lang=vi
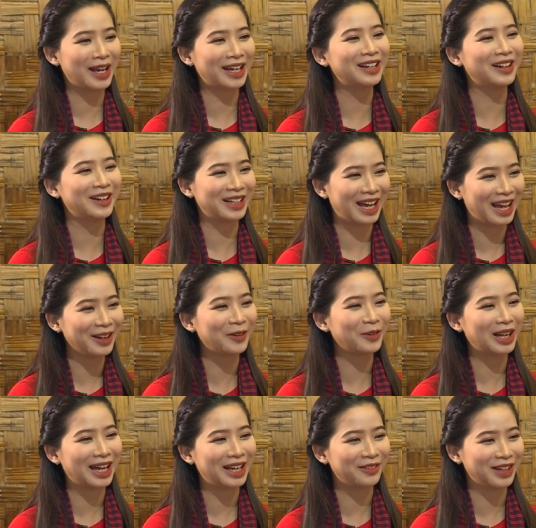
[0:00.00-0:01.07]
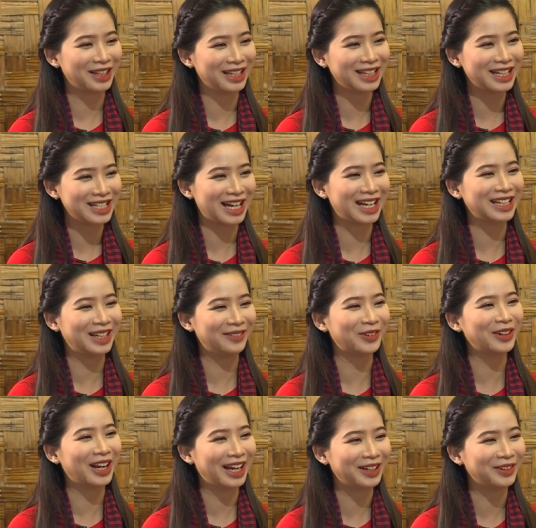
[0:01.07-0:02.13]
qua cái lời kể của thầy về những trải nghiệm
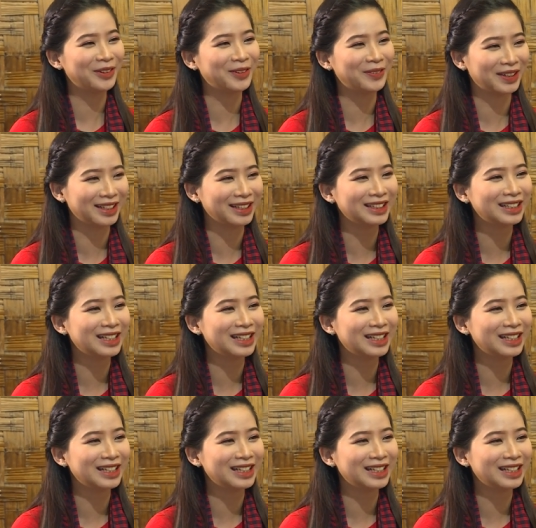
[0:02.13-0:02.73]
của thầy, đúng không ạ?